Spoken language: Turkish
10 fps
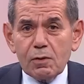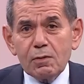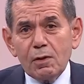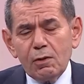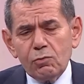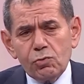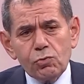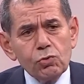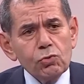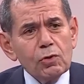daha doğrusu
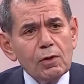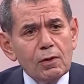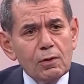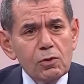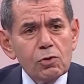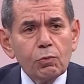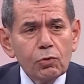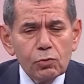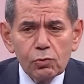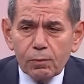Türkiye'deki
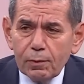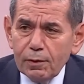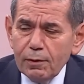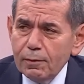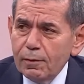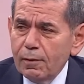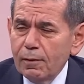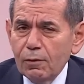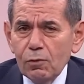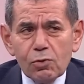spor kulüpleri
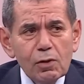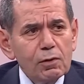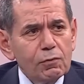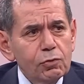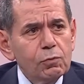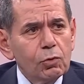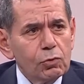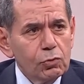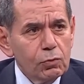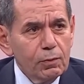özellikle futbol
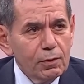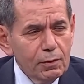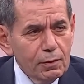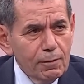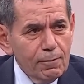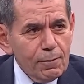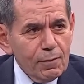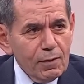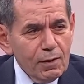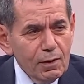kulüpleri
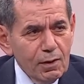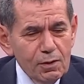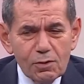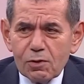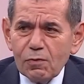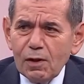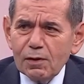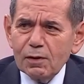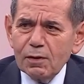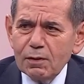esas
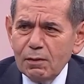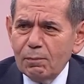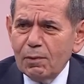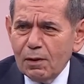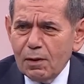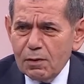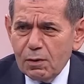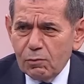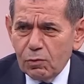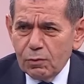faaliyetlerinden para
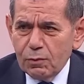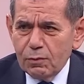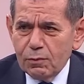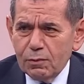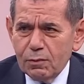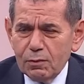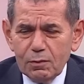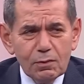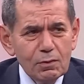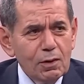kazanamıyor.
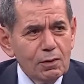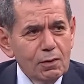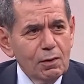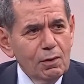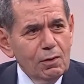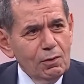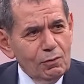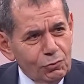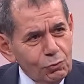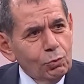Yani
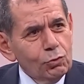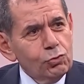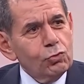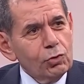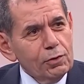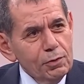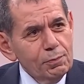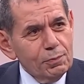futbolcu üretip